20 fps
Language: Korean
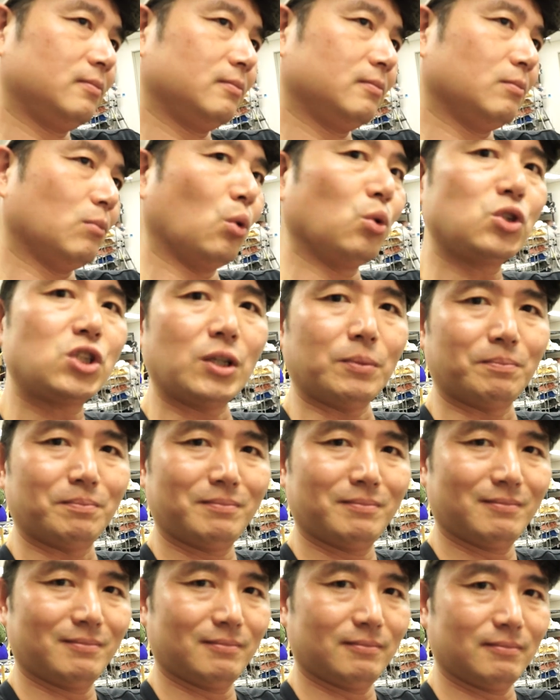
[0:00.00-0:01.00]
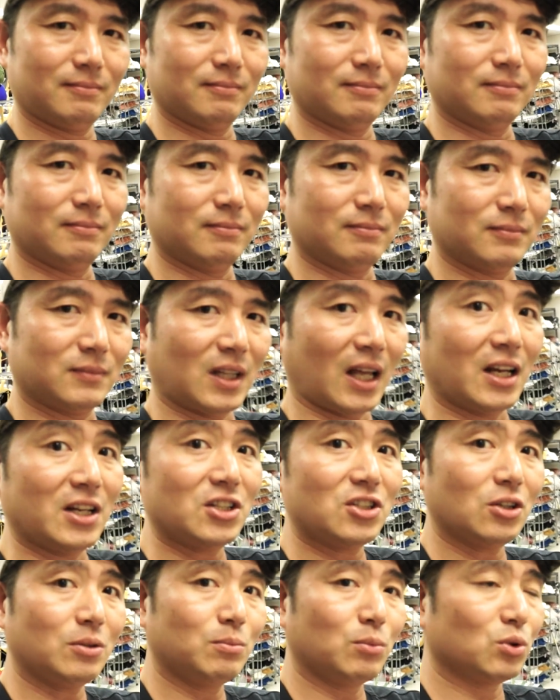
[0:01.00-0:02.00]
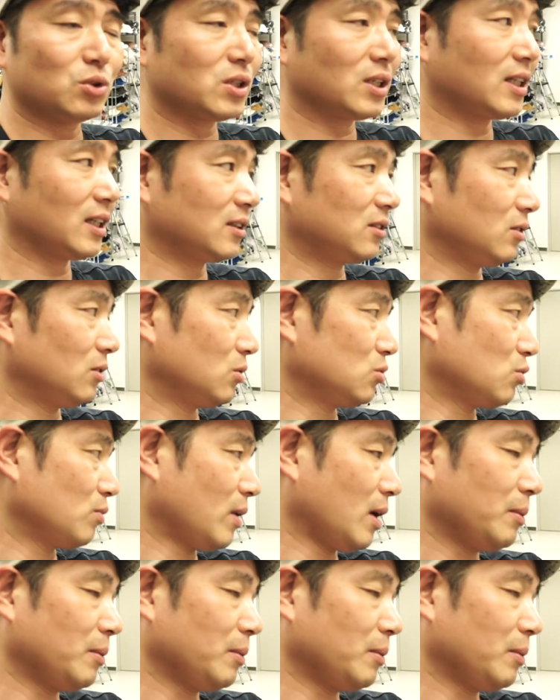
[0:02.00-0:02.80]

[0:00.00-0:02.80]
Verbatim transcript: 모집, 음, 대리점 모집 같은 걸 좀